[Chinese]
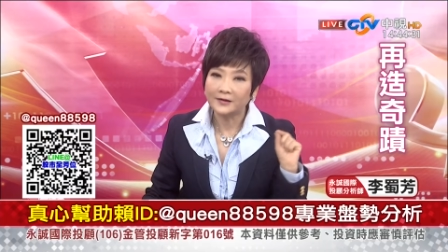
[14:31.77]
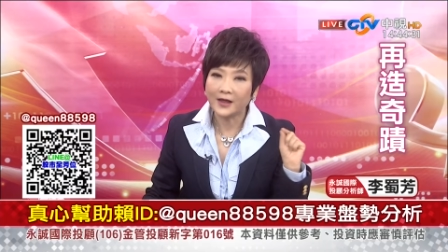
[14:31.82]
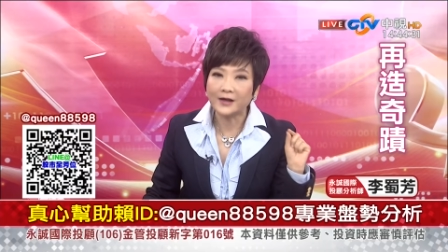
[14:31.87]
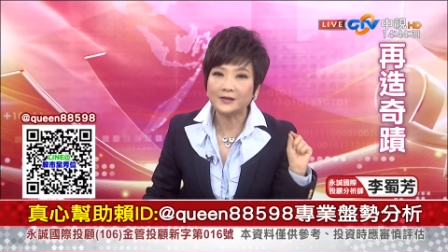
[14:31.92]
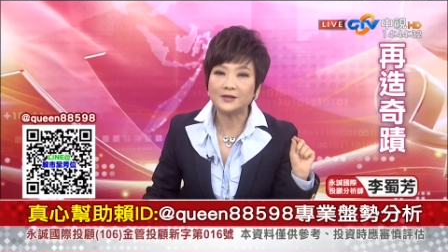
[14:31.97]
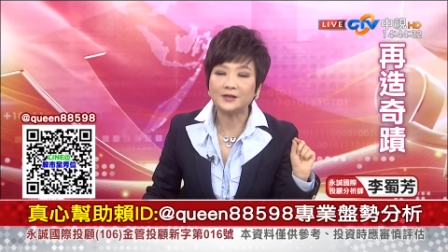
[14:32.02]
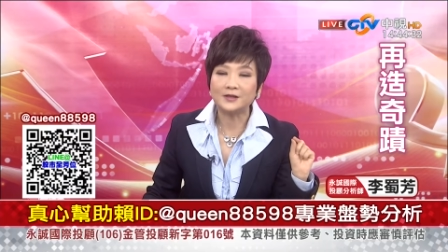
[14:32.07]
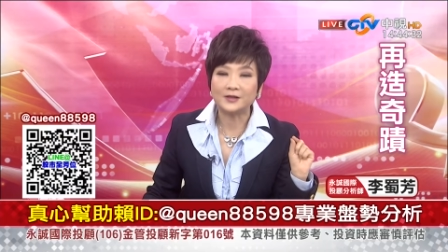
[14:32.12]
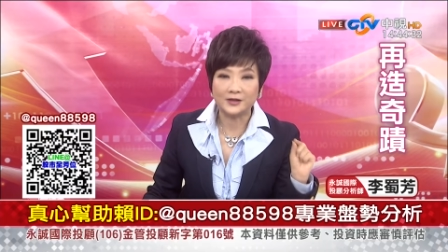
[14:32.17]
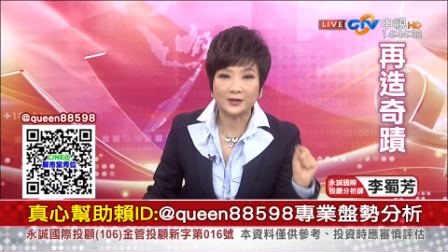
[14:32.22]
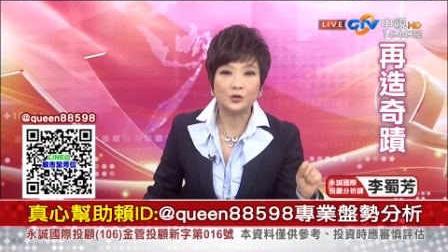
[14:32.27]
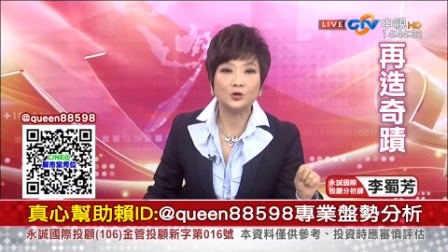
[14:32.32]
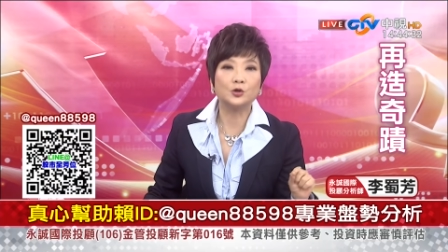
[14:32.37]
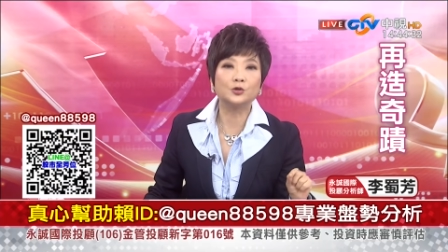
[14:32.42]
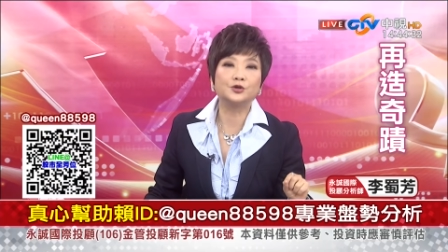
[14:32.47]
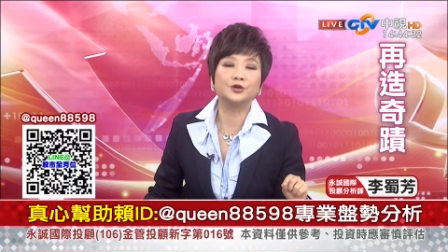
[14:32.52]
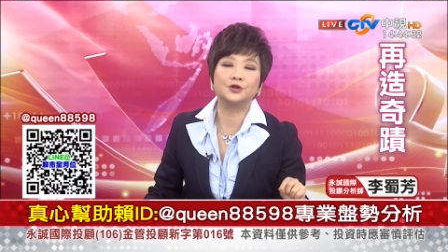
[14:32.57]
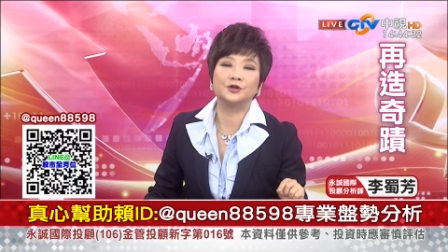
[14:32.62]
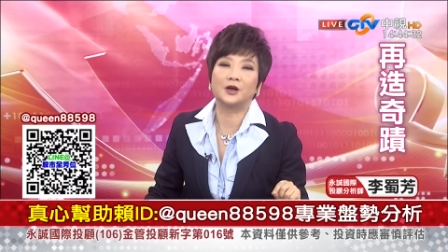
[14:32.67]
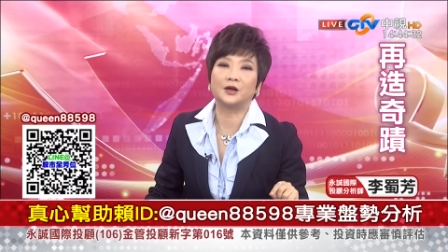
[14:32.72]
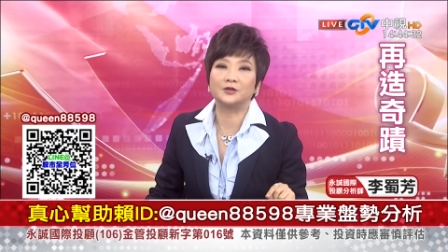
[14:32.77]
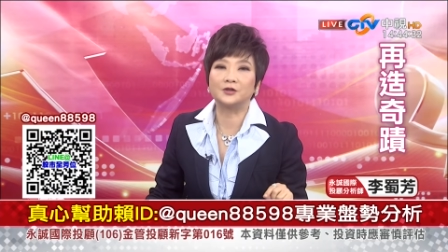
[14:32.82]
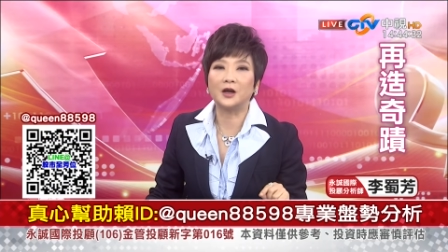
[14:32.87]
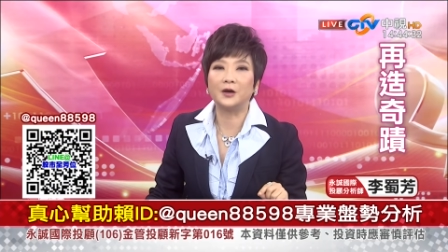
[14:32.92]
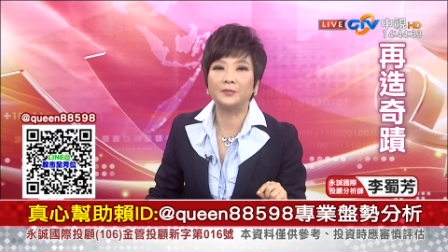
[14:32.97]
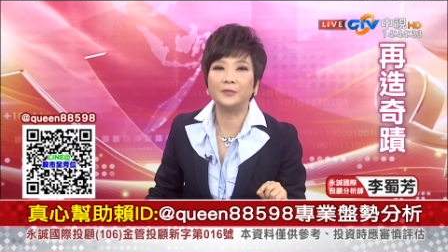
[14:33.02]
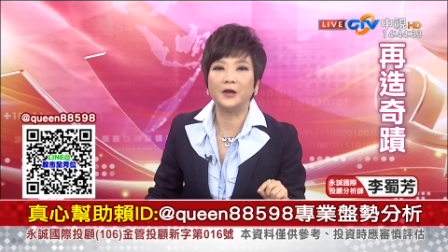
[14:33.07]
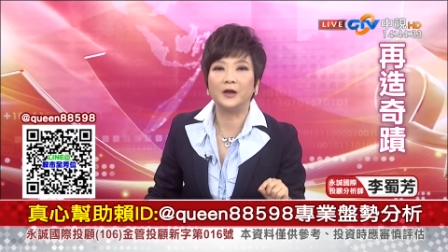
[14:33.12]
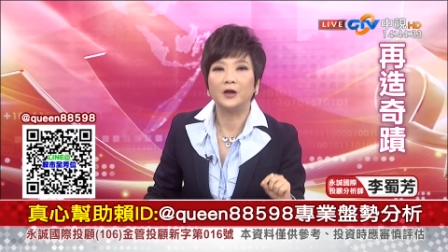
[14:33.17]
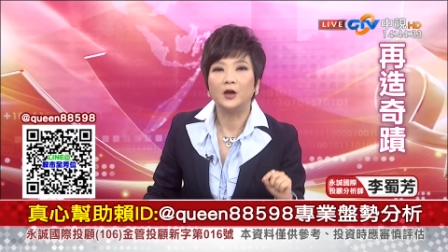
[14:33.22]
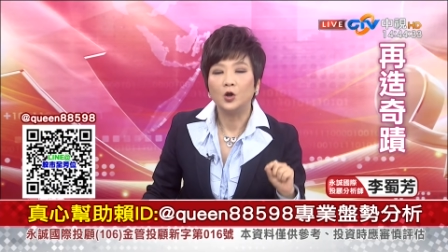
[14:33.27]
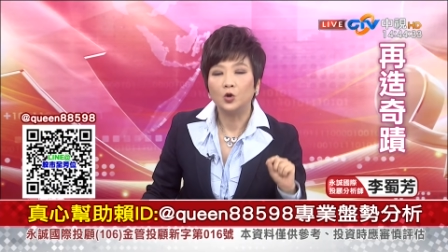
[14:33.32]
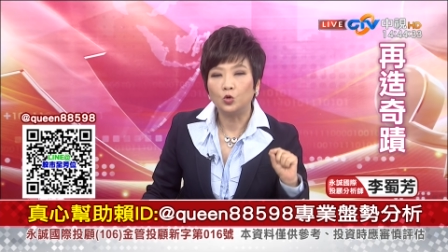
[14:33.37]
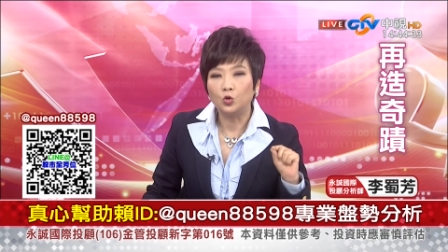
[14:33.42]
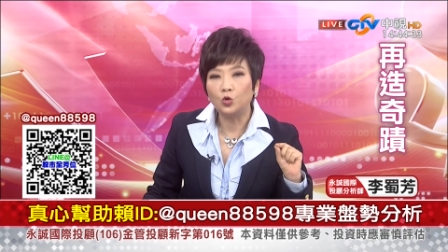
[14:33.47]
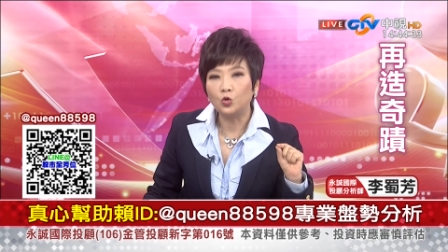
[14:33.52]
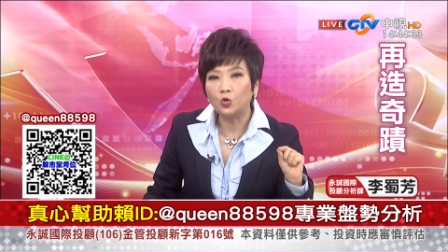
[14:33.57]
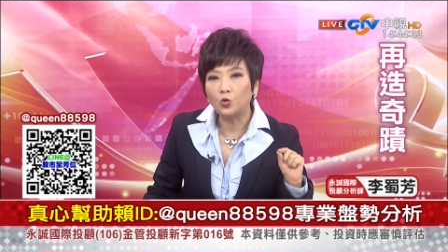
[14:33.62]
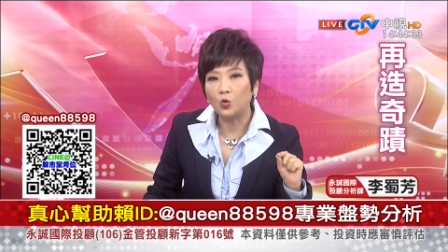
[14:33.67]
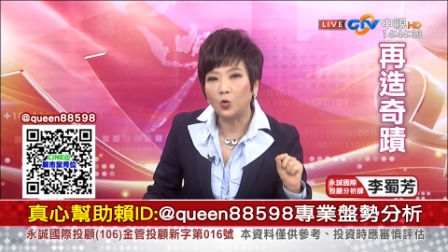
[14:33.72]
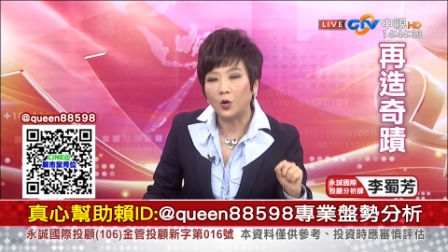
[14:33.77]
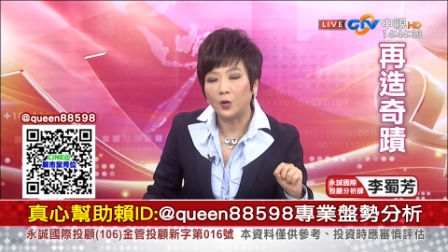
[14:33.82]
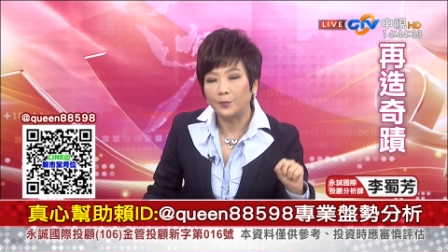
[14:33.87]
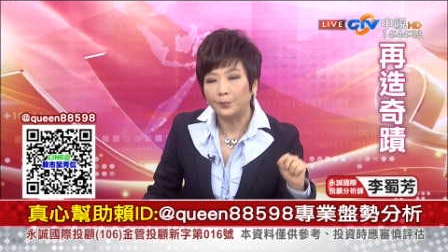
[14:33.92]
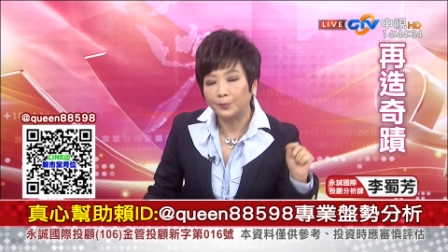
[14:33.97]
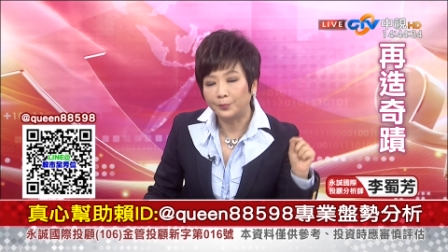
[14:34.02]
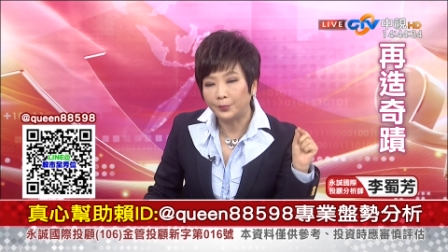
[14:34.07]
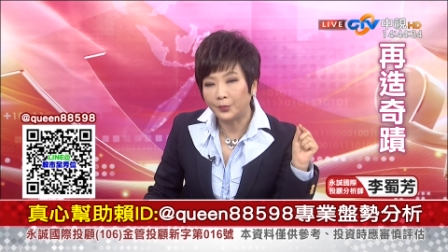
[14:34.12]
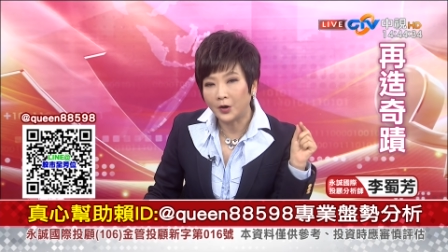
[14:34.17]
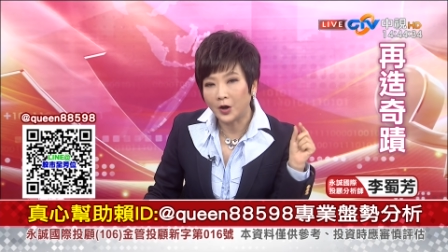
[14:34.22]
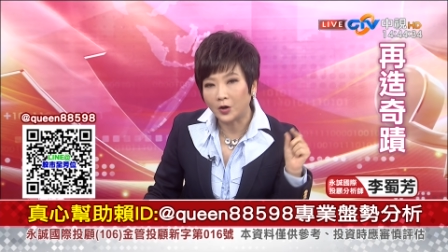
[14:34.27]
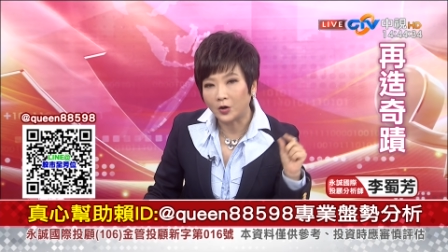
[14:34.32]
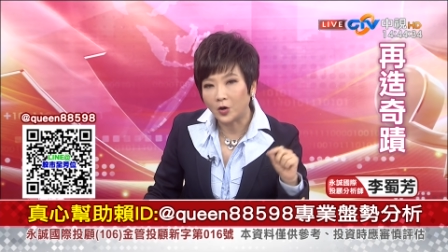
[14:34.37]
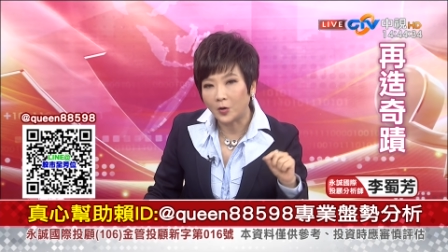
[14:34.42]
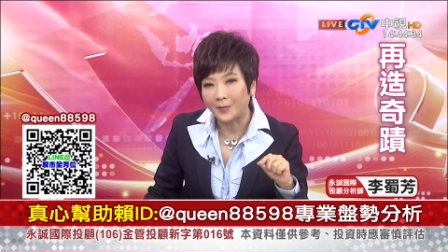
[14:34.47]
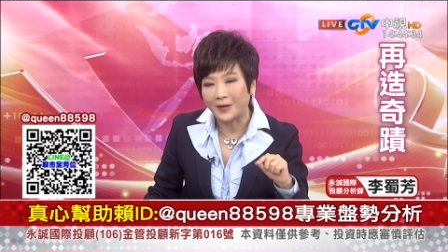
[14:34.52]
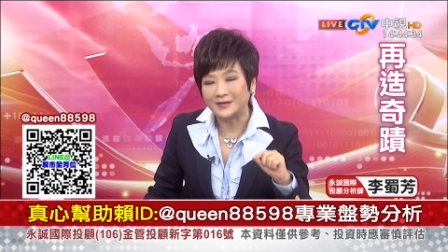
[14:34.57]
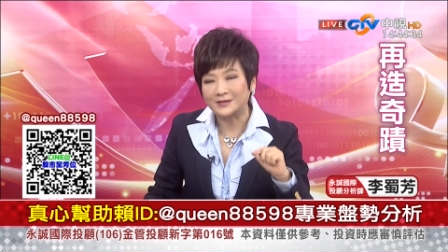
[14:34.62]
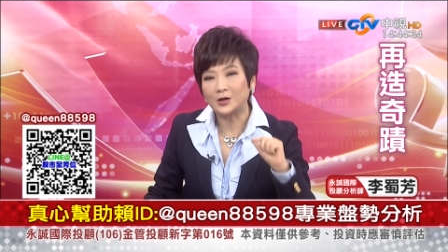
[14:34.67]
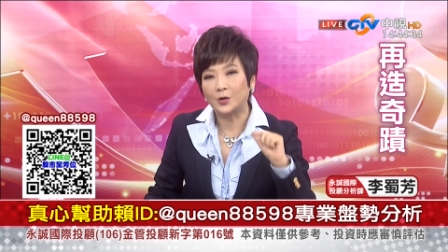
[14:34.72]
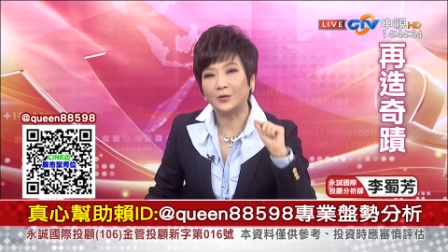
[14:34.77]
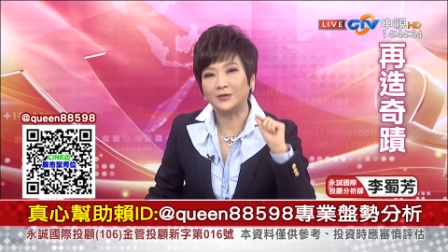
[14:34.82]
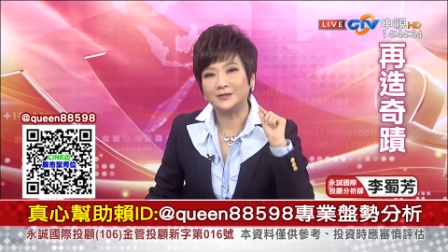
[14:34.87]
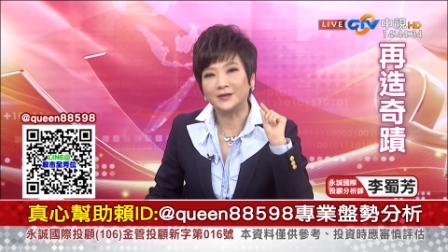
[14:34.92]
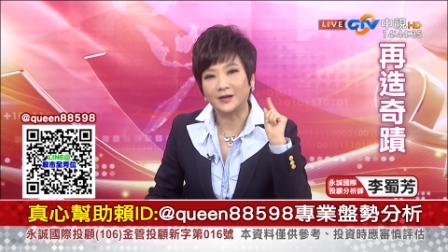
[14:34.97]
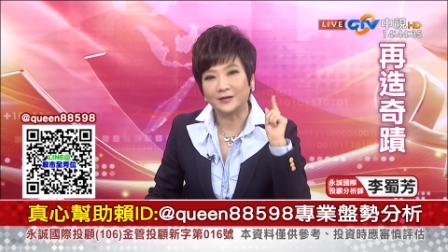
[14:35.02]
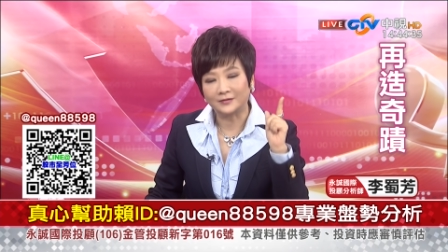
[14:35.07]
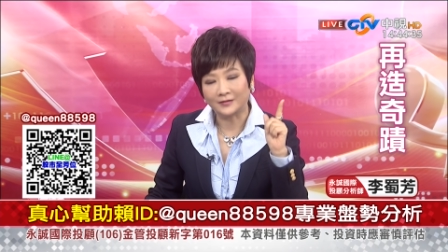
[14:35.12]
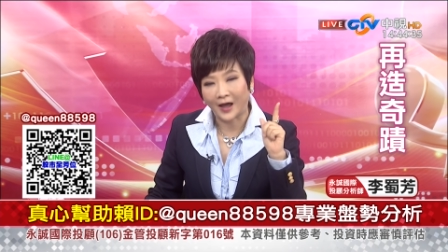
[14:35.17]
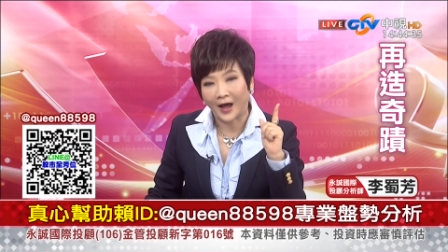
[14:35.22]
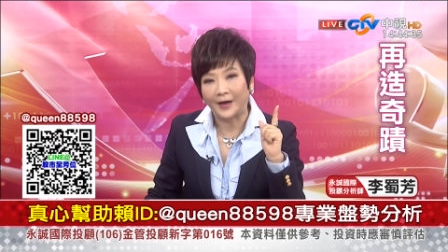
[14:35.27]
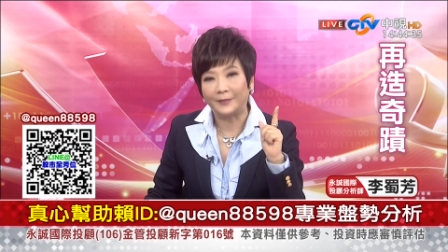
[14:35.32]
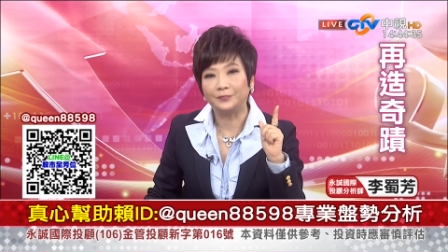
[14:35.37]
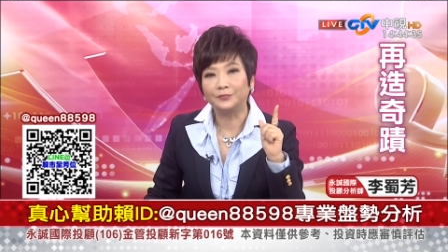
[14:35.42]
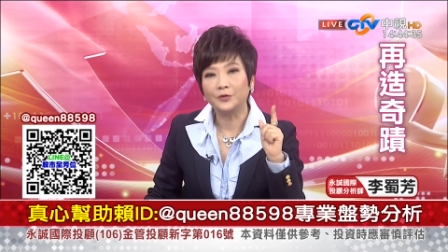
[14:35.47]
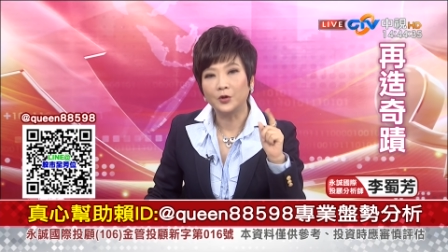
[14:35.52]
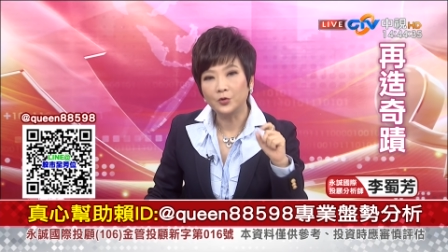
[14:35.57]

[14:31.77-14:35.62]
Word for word: 但是集中市场上面如果不能够马上往上弹，